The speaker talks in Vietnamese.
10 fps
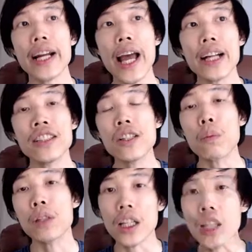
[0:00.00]
đang sử
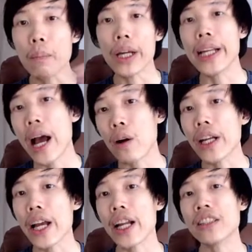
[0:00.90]
dụng những thiết bị nào khách
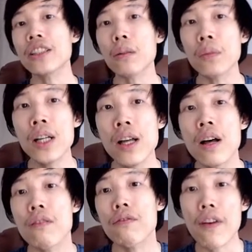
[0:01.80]
hàng đang sử dụng
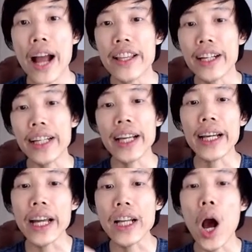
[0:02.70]
và những cái
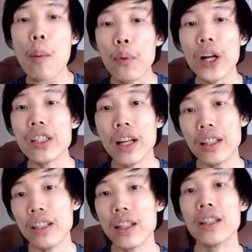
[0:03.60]
cách operation
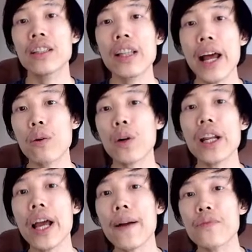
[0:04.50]
như như thế nào của khách
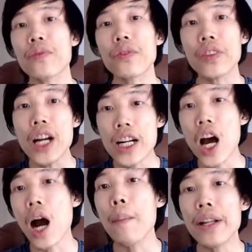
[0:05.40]
hàng từ
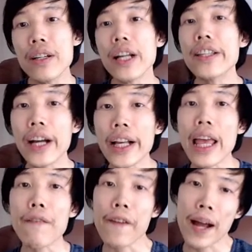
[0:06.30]
đó mình đưa ra những cái
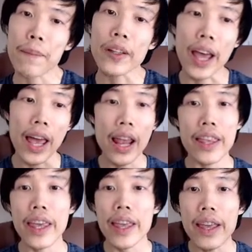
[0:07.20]
giải pháp có thể là
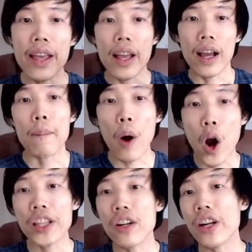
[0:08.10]
gì
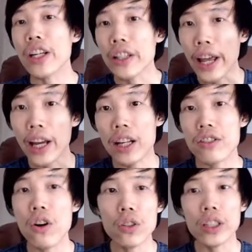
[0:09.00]
monitoring có thể là
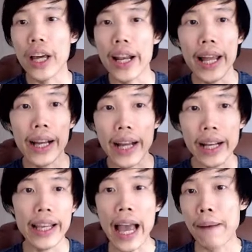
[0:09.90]
control có thể là cắt
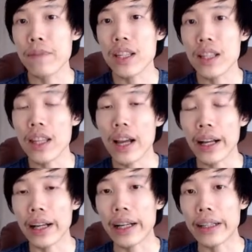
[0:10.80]
giảm chi ờ,
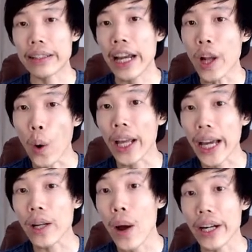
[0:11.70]
thay đổi cái
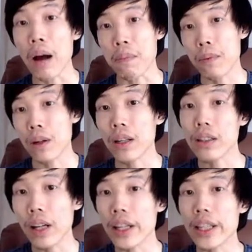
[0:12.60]
cách hoạt động
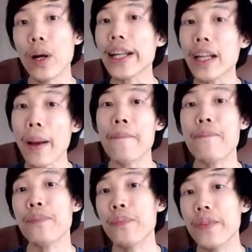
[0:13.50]
rất là nhiều cách các bạn
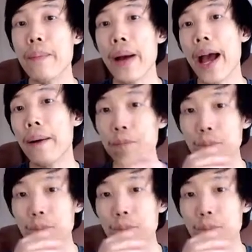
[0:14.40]
nhưng mà